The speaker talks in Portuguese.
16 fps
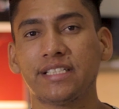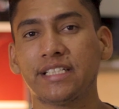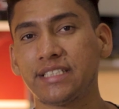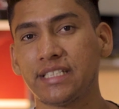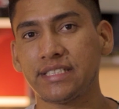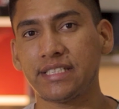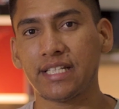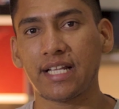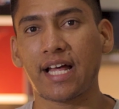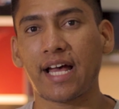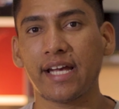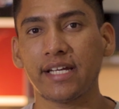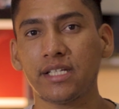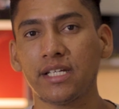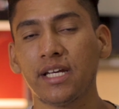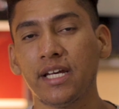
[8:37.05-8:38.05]
deixe esse
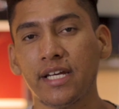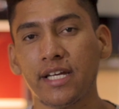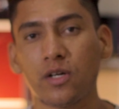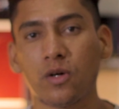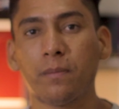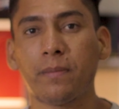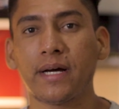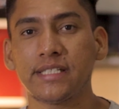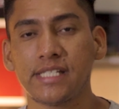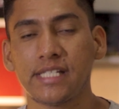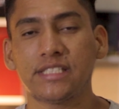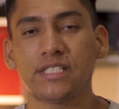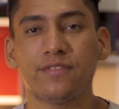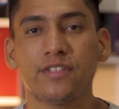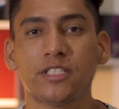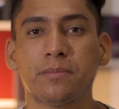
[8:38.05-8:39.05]
like e compartilhe
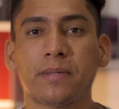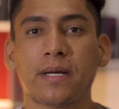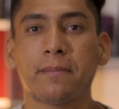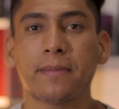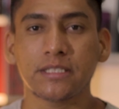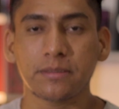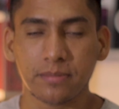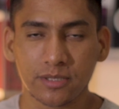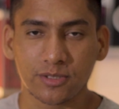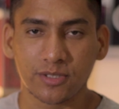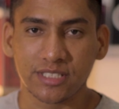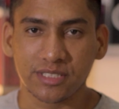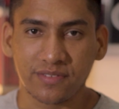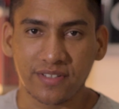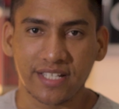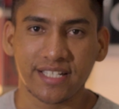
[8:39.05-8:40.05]
esse vídeo para mais
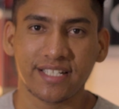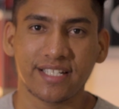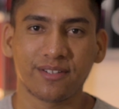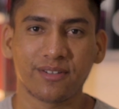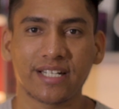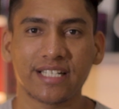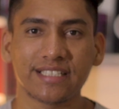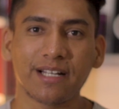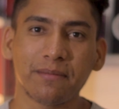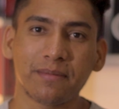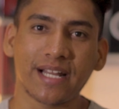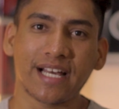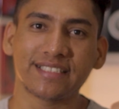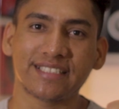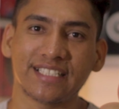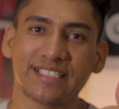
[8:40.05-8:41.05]
pessoas verem. Um grande
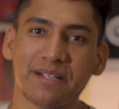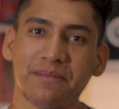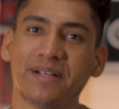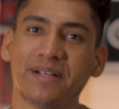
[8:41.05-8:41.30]
abraço e até